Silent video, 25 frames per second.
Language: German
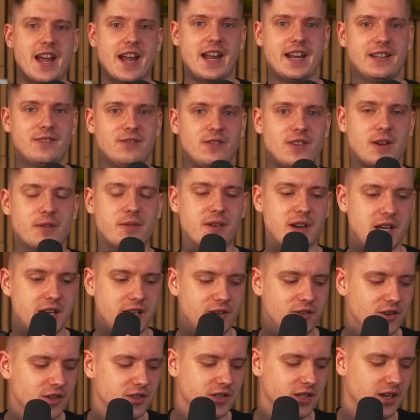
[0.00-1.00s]
halten. Wir
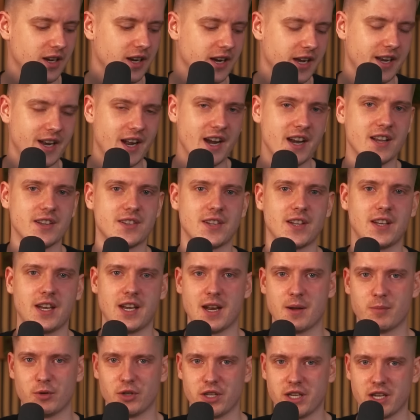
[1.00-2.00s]
verlinken euch den Kanal, dass ihr
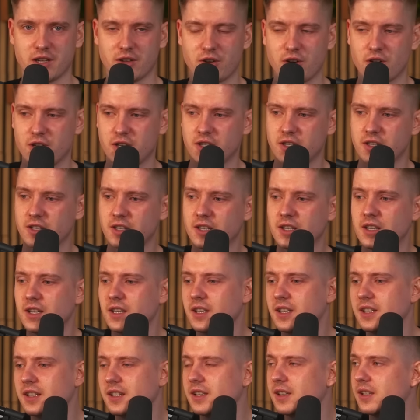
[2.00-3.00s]
den abonnieren könnt.
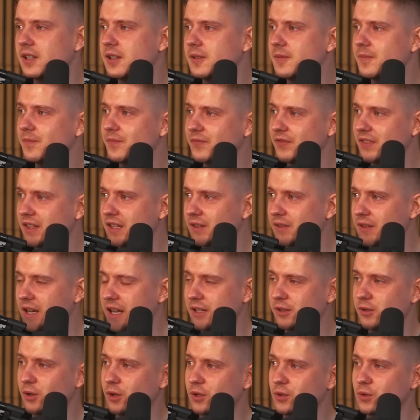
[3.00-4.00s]

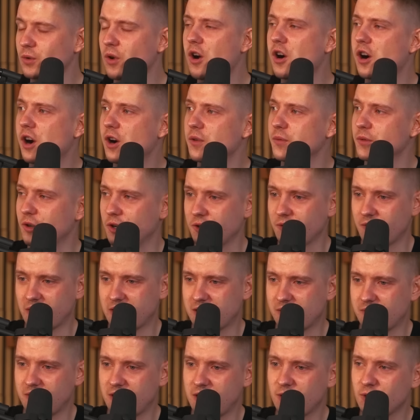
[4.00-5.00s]
Vielleicht hörst du auch auf
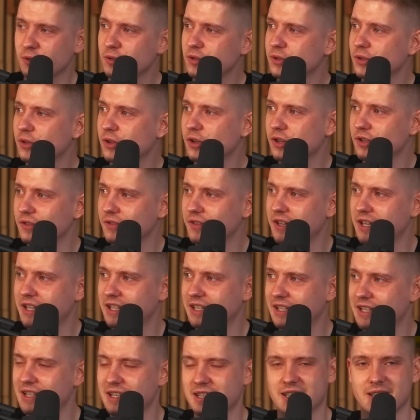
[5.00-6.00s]
irgendwelche Videos Jakob, zu gucken. Wenn,
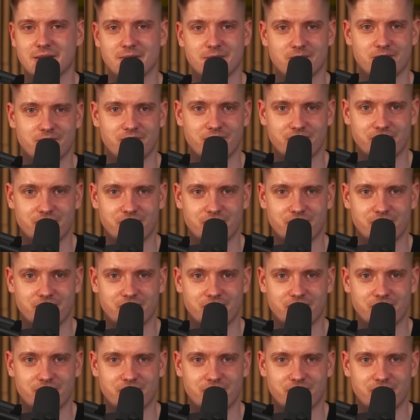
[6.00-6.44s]
wenn dein Handy